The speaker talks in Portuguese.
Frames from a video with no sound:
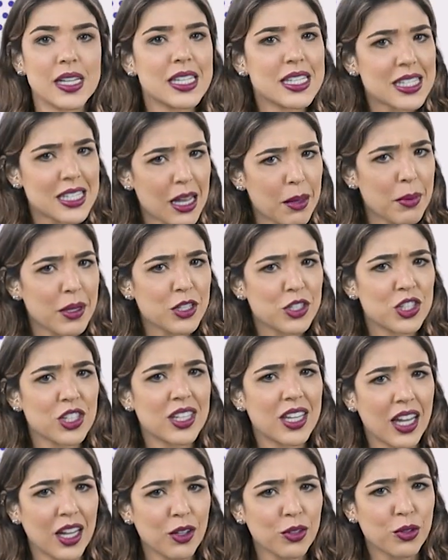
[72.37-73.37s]
Sabem de
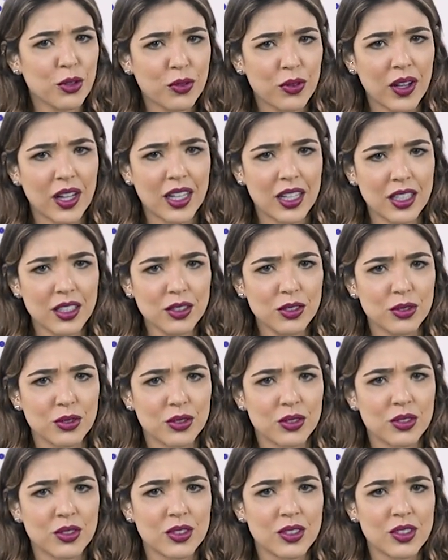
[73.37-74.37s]
quem eu tô falando?